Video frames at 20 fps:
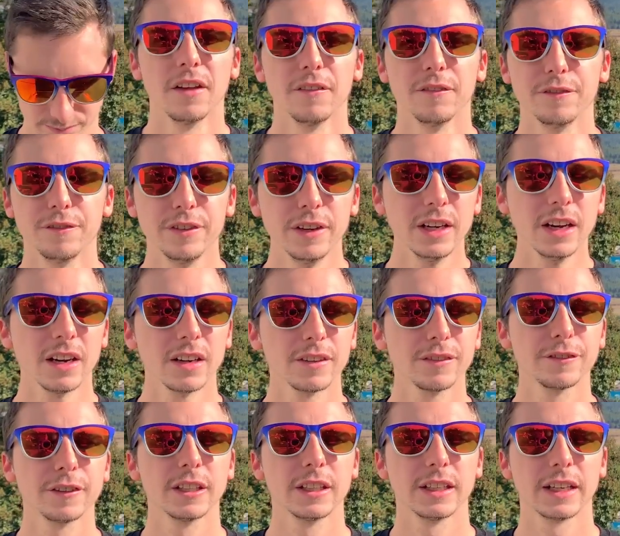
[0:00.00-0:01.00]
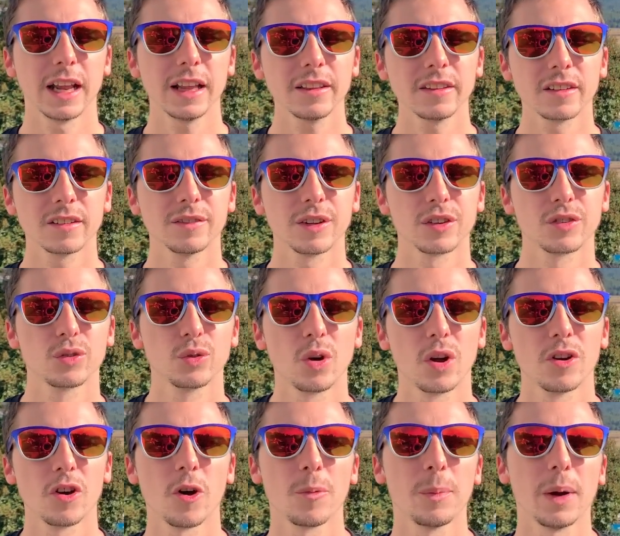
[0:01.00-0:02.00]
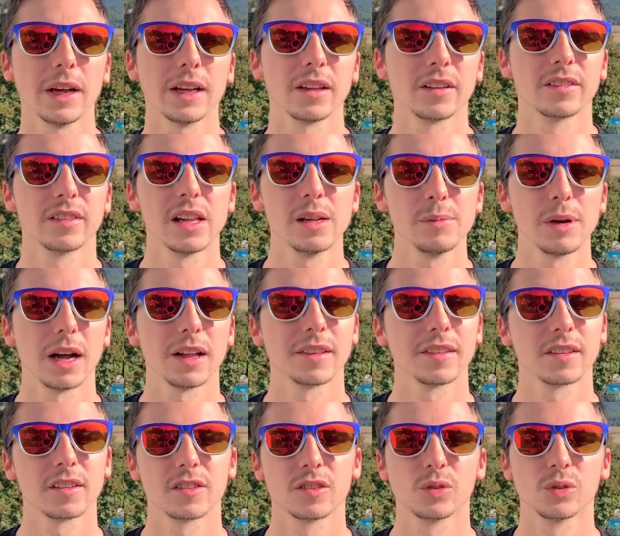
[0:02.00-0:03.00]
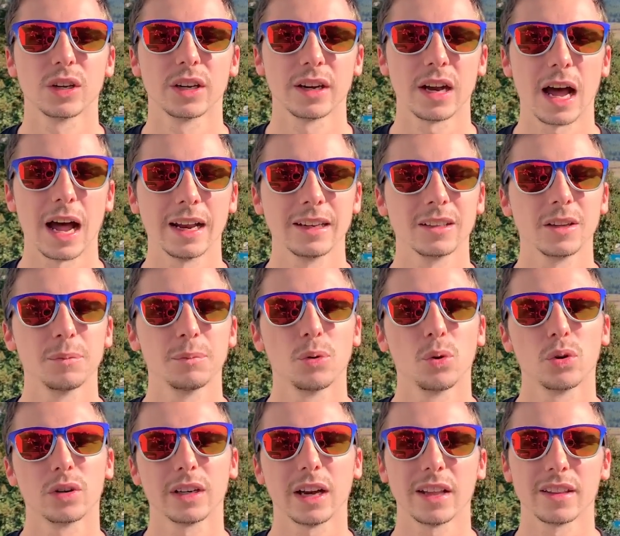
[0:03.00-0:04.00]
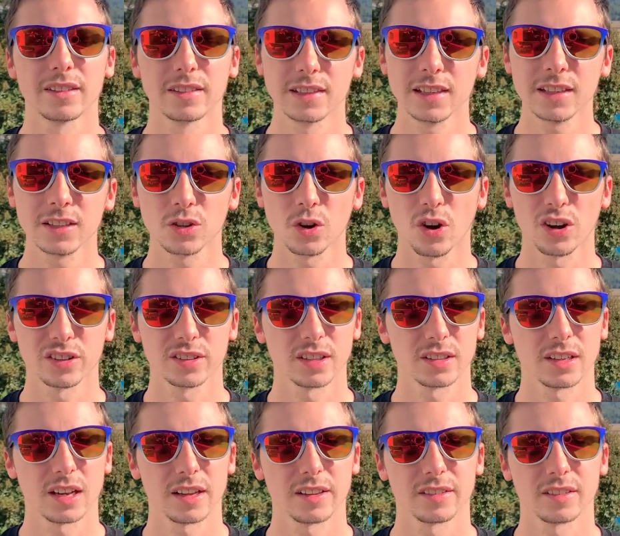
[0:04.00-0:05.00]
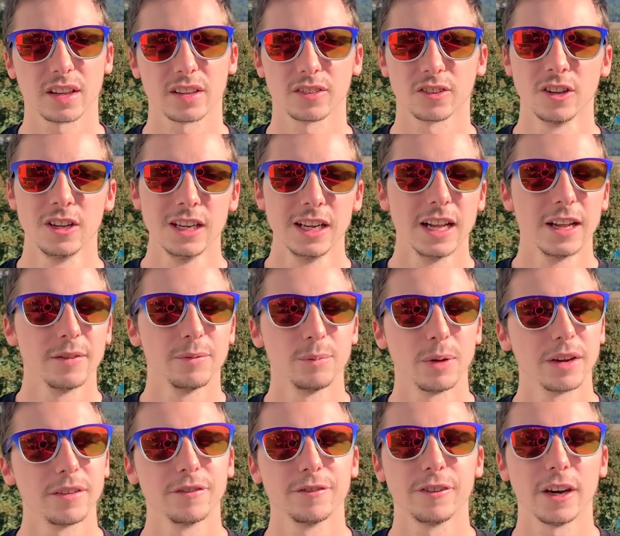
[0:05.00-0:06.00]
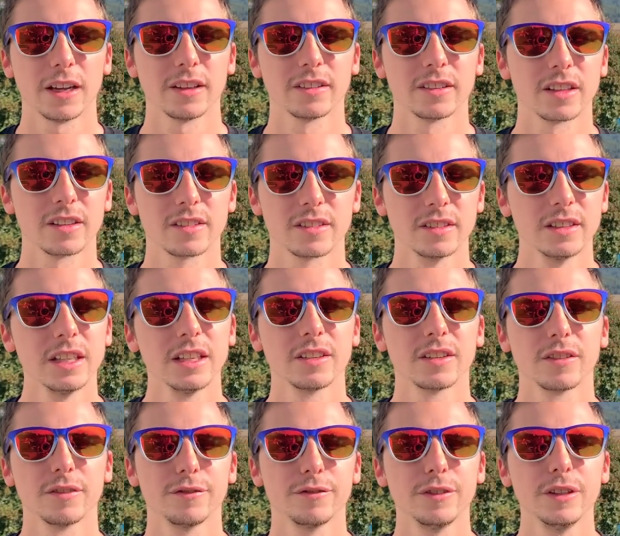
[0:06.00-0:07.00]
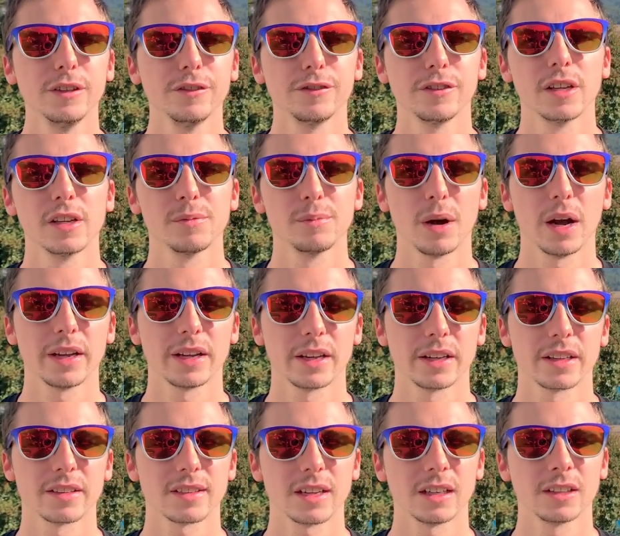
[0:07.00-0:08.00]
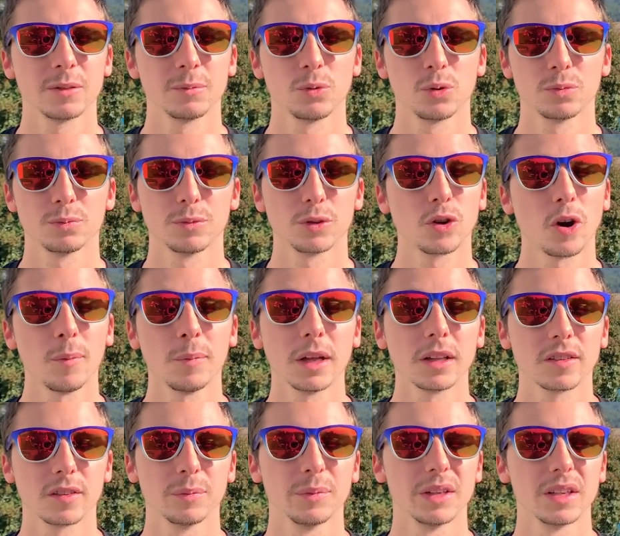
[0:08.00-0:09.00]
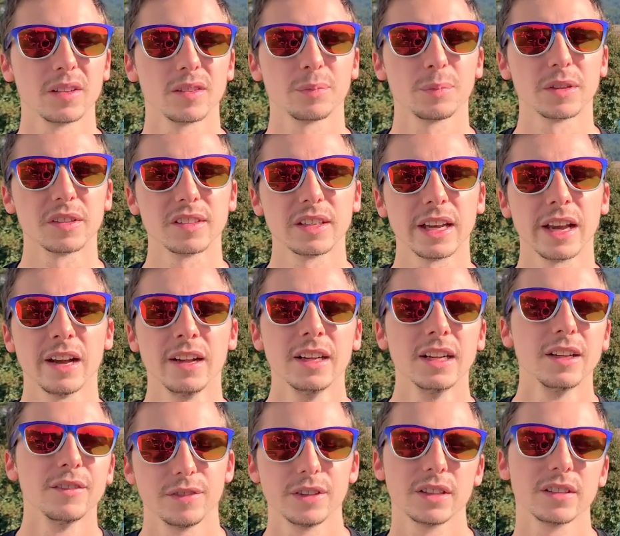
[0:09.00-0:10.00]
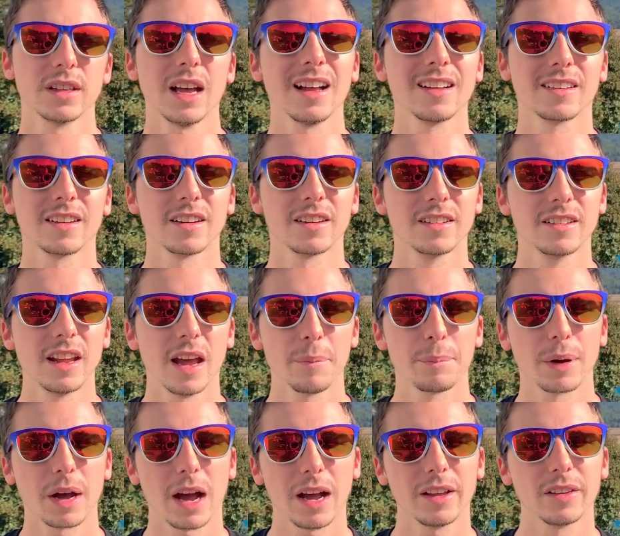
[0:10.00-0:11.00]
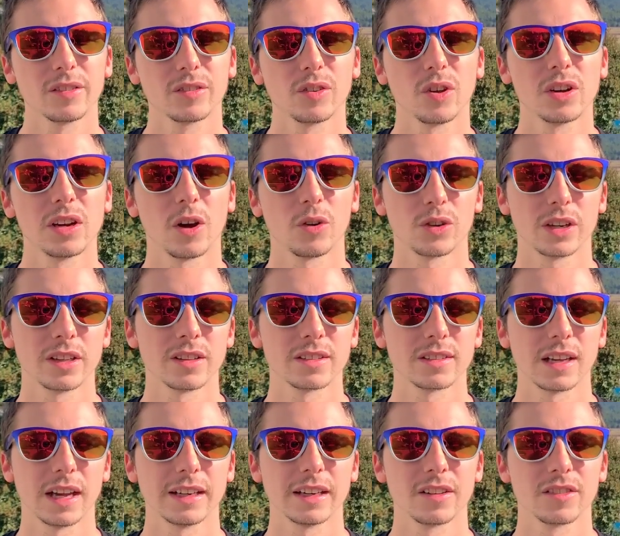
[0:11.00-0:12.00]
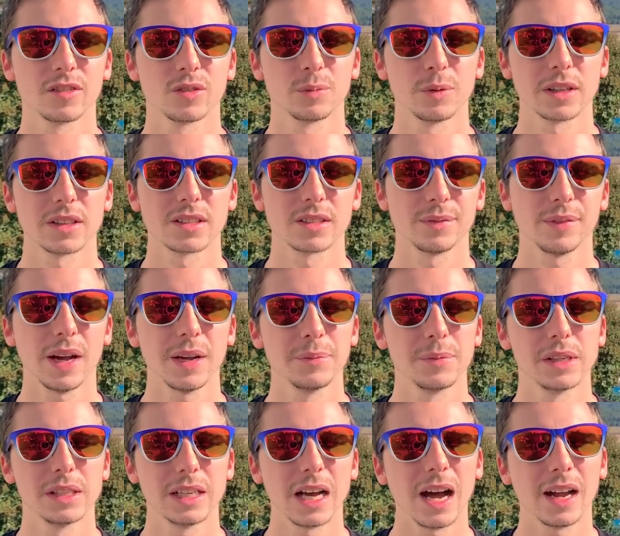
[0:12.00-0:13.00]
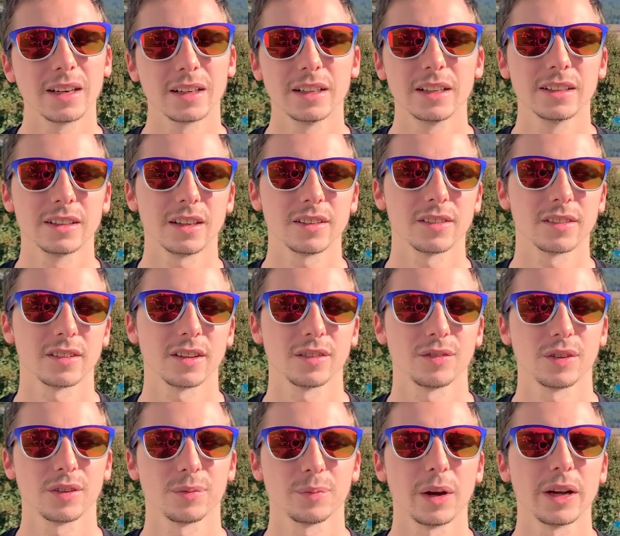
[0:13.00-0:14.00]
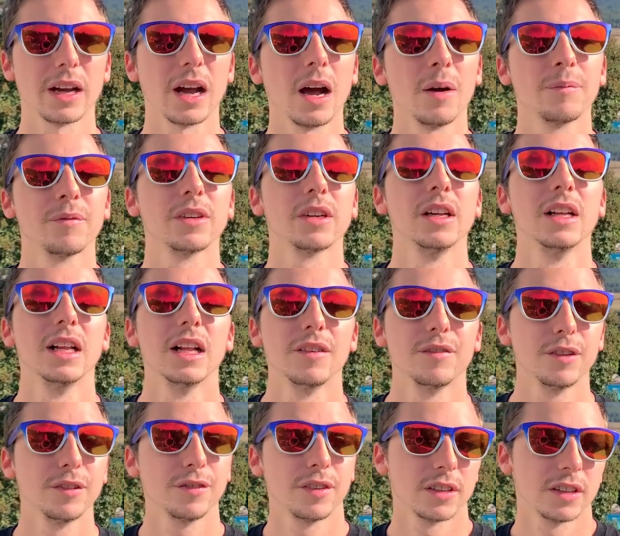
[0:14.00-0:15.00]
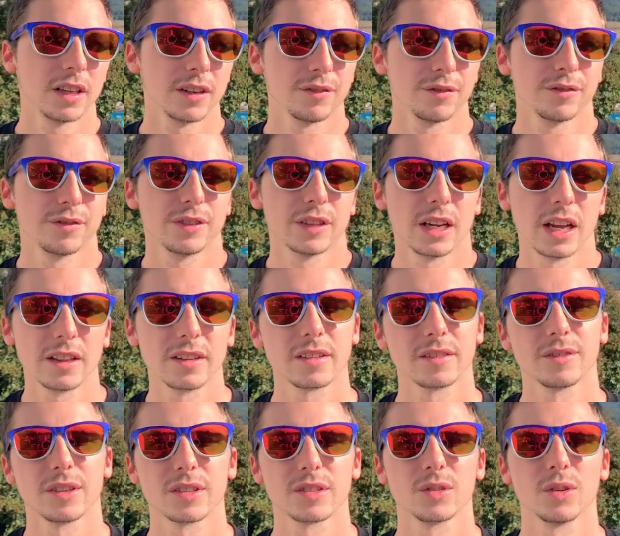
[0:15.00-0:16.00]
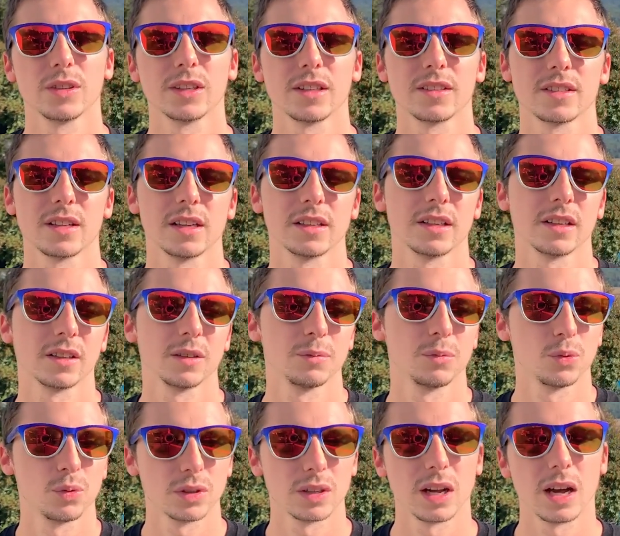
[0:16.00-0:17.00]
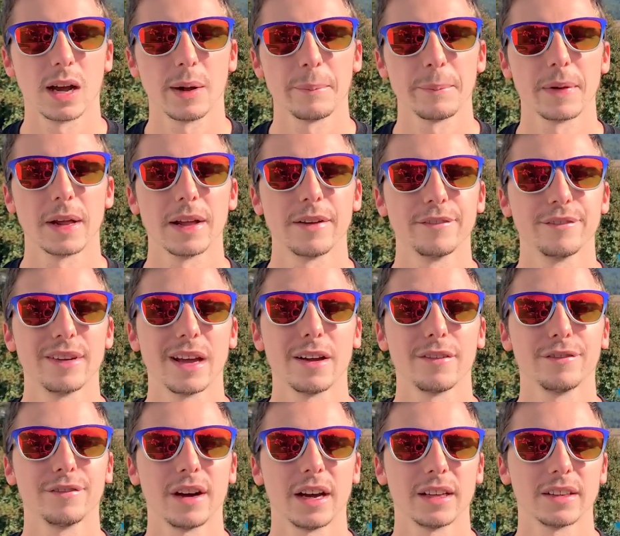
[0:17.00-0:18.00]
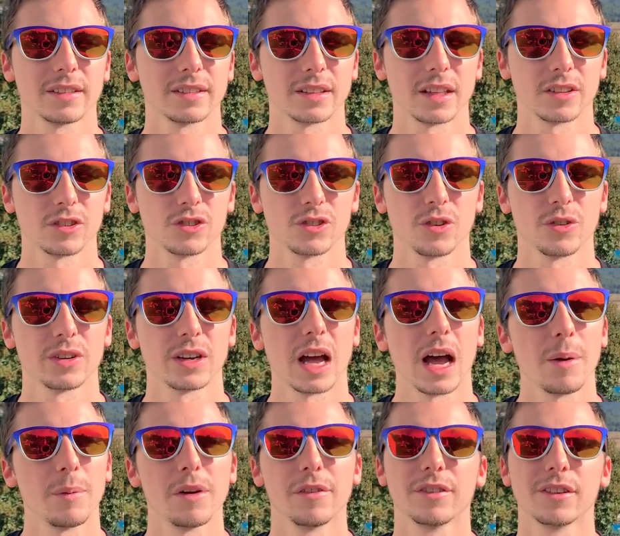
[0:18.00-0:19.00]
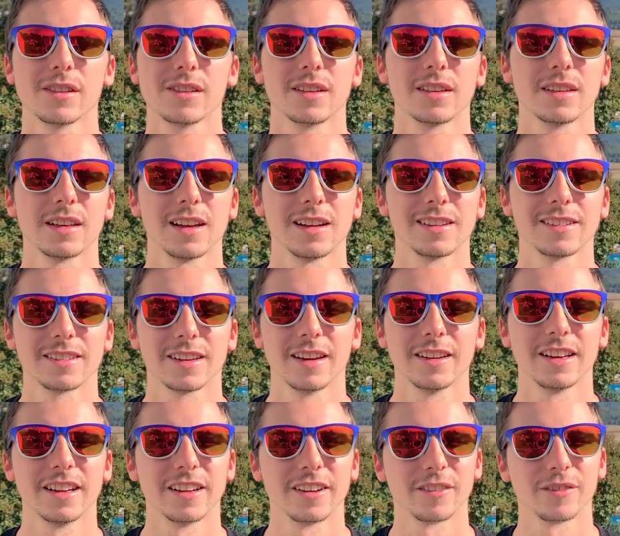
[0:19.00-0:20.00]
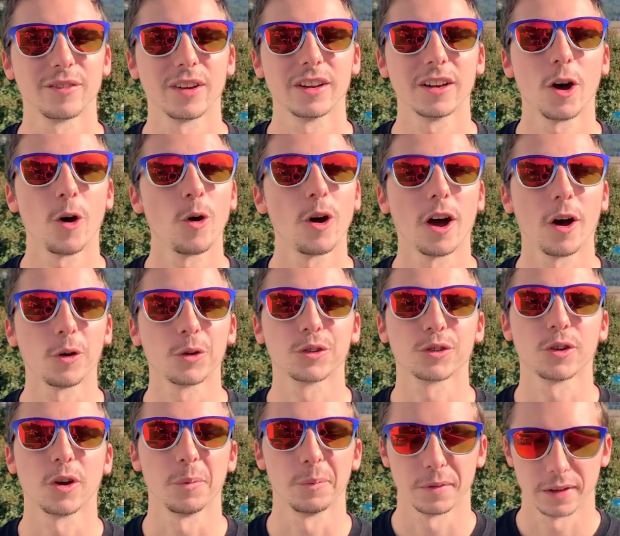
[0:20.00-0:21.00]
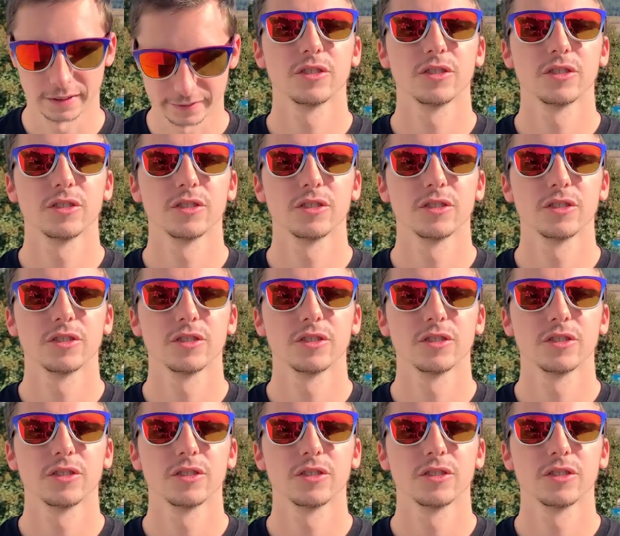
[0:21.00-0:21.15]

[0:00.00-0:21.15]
Weder die Finanzinvestoren noch Bayer selber hat sich zu den Angeboten an sich geäußert. Heißt also, man weiß jetzt nicht, wie viel Bayer jetzt angeboten bekommen hat, zumindest bisher. Wie gesagt, äh, der Preis soll laut Insidern so bei 2 Milliarden liegen. Das ist das, was Bayer haben will. Wie viel die Finanzinvestoren jetzt halt dann geboten haben, wer weiß das schon. Aber wird sicherlich dann irgendwann auch rauskommen.